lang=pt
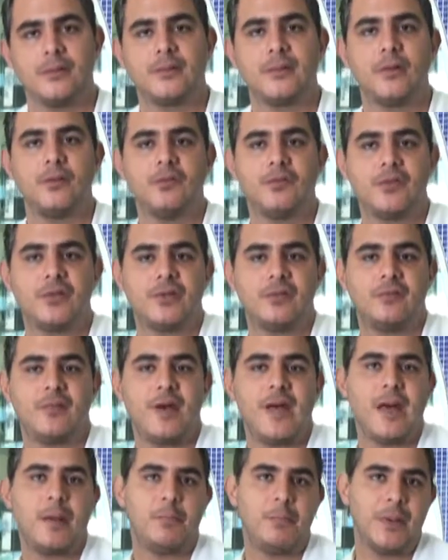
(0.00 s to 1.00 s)
Então você
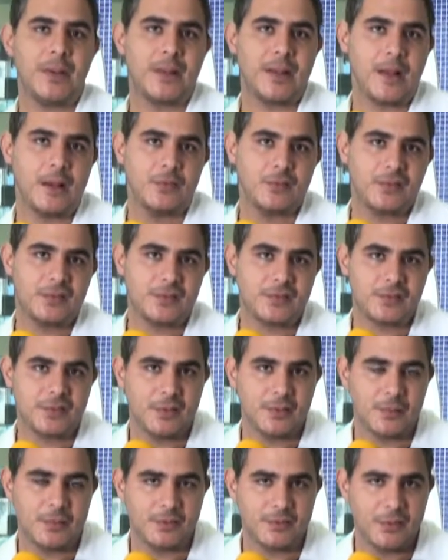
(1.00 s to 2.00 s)
vai aplicar um
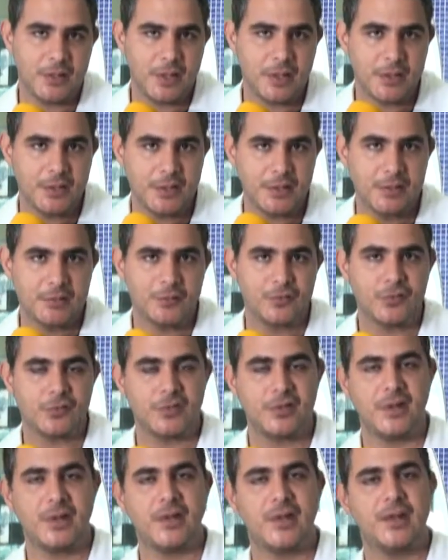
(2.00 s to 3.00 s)
sistema de arquivos
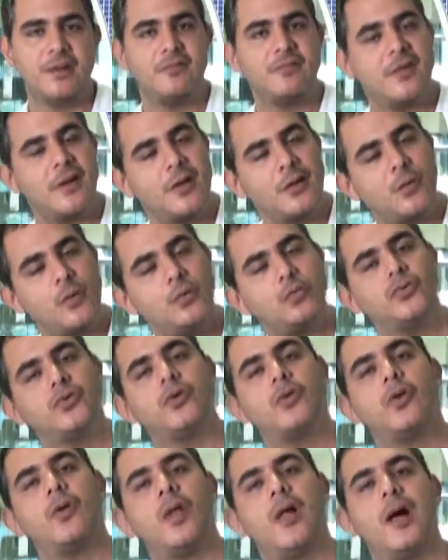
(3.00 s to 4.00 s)
que é quem vai
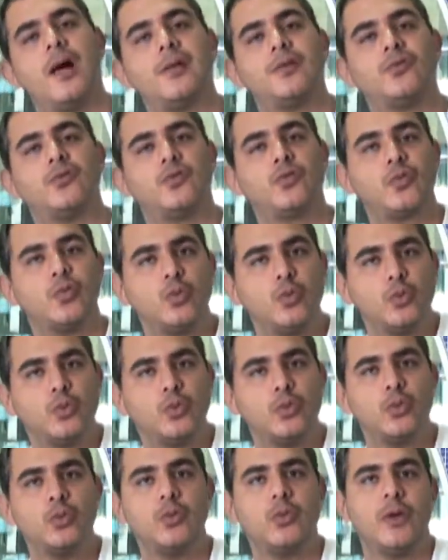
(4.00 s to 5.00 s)
controlar
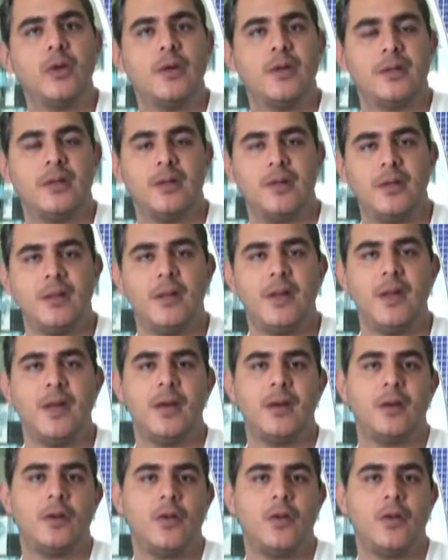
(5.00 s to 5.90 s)
tudo que é